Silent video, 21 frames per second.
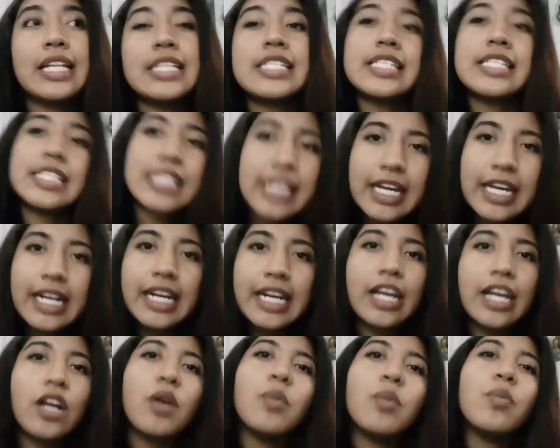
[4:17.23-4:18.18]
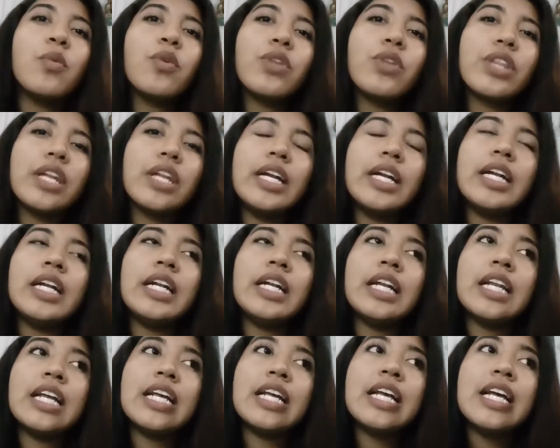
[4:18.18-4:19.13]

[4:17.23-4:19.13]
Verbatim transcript: el cierre como del